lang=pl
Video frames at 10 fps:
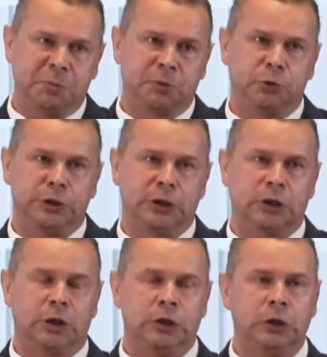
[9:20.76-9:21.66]
później
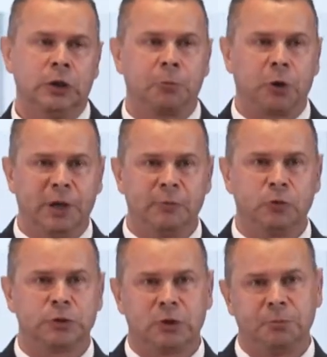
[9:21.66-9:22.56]
do problemu, z
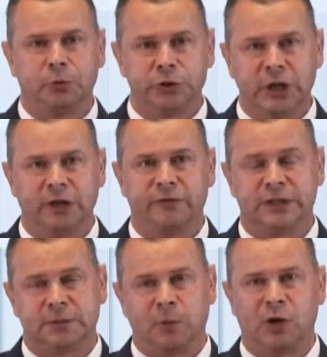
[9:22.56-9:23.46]
którym później w
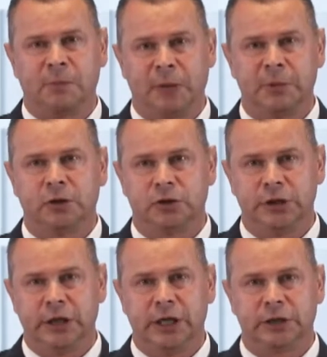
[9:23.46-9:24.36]
zespołach mamy do
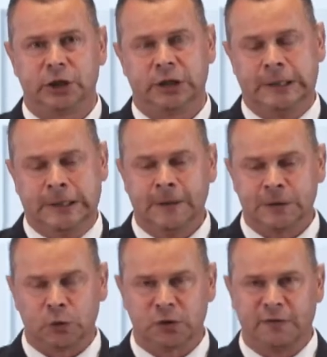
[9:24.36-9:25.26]
czynienia, że
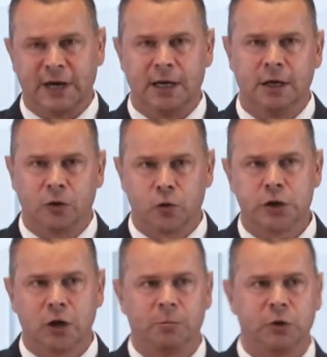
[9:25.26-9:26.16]
są dwa
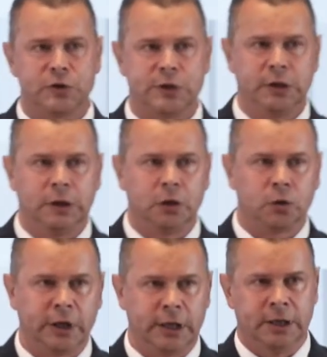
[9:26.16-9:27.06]
różne obozy,
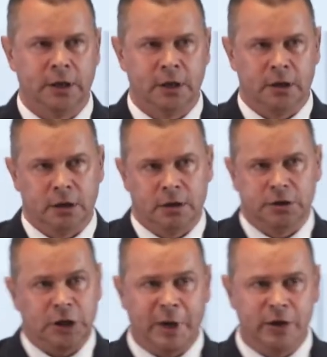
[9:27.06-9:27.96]
które e,
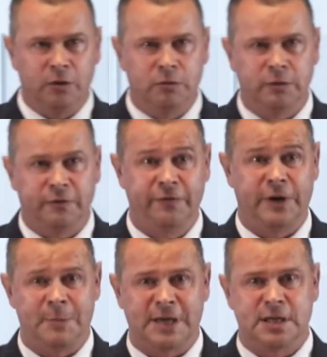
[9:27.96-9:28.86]
działają w
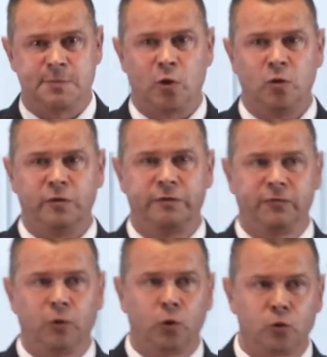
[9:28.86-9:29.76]
ramach zespołu w
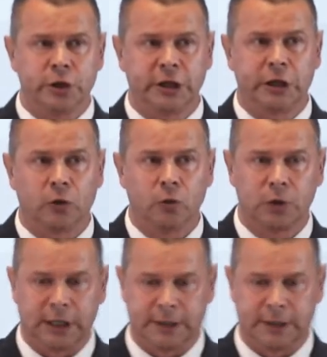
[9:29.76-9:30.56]
dwóch różnych kierunkach.